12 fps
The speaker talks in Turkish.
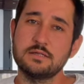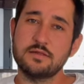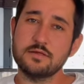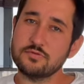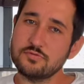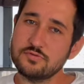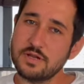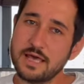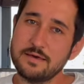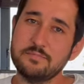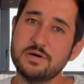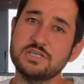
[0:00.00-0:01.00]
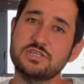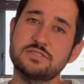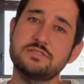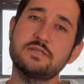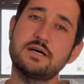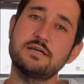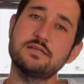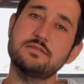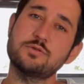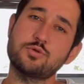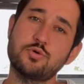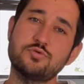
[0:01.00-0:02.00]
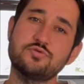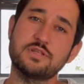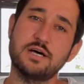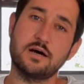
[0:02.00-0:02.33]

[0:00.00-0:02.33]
Sezonun en başından sonuna